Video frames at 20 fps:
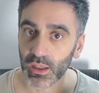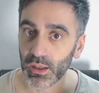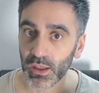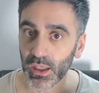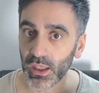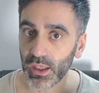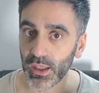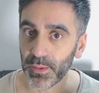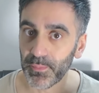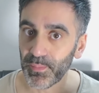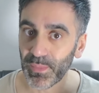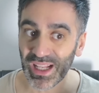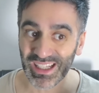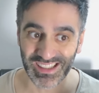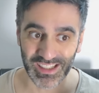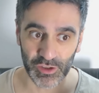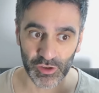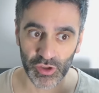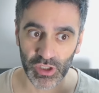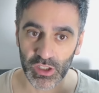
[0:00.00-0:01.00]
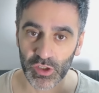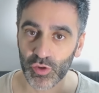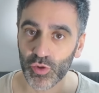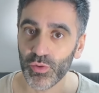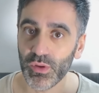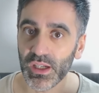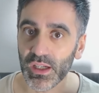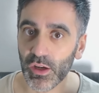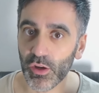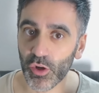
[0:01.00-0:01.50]
eh, las acciones
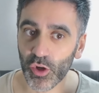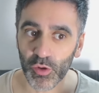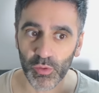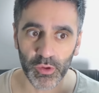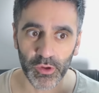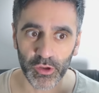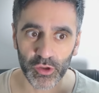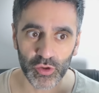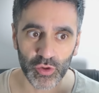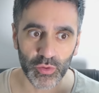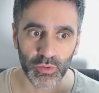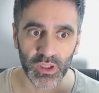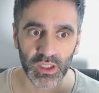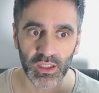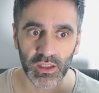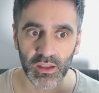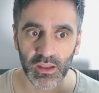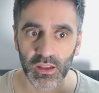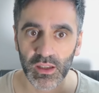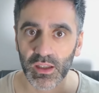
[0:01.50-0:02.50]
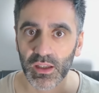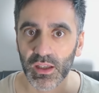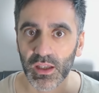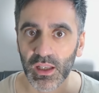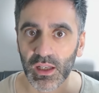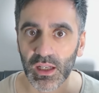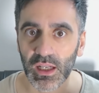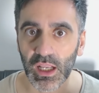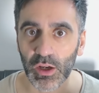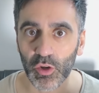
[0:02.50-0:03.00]
suben, los bonos suben,
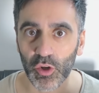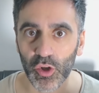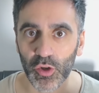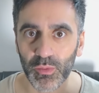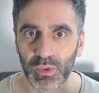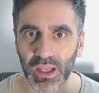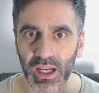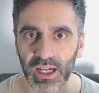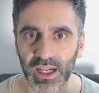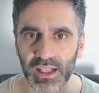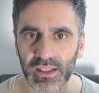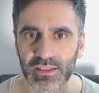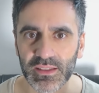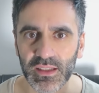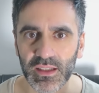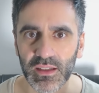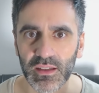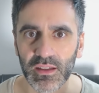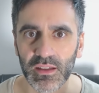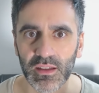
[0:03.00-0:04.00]
la economía crece,